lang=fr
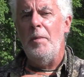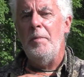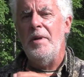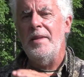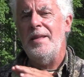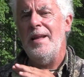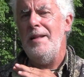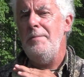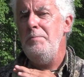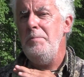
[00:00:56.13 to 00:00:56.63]
en
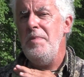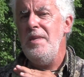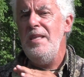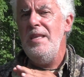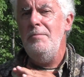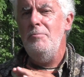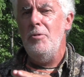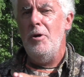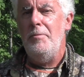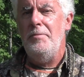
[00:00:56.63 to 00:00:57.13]
mettant le
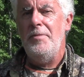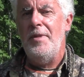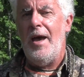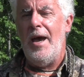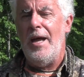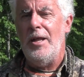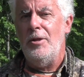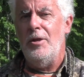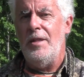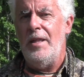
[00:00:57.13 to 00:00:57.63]
minimum
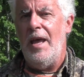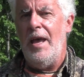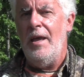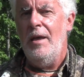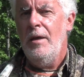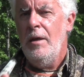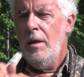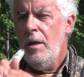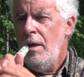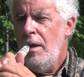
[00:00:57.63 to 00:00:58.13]
d'air dedans
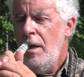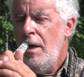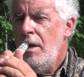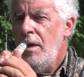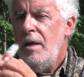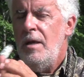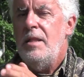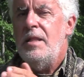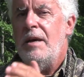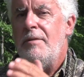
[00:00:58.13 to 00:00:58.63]

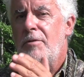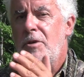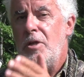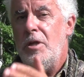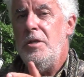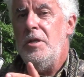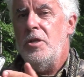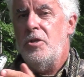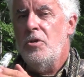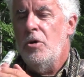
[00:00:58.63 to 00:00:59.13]
ça va
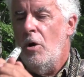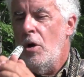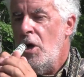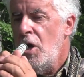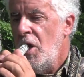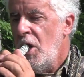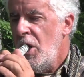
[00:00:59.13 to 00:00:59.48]
donner ça.